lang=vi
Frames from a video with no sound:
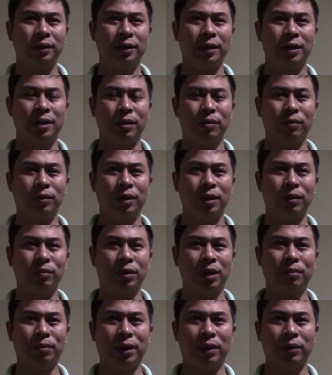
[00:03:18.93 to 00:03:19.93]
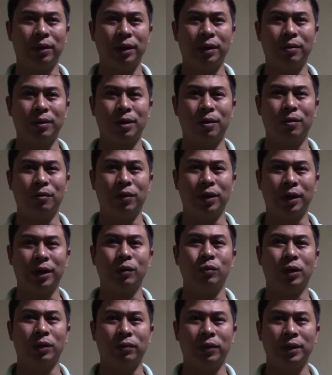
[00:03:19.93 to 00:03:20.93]
thi công nó không đảm bảo được yêu cầu về
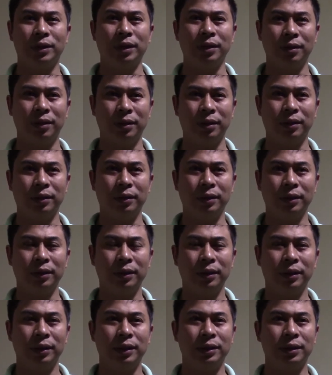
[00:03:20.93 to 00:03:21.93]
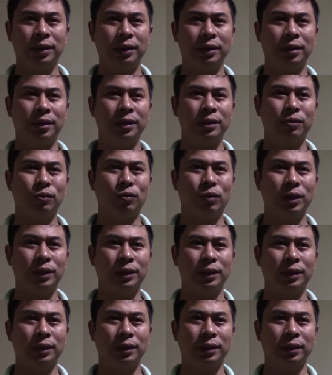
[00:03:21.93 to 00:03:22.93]
kỹ thuật và chất lượng dẫn tới trong quá
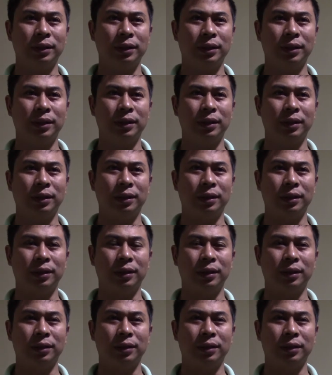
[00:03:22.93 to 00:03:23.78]
trình ờ,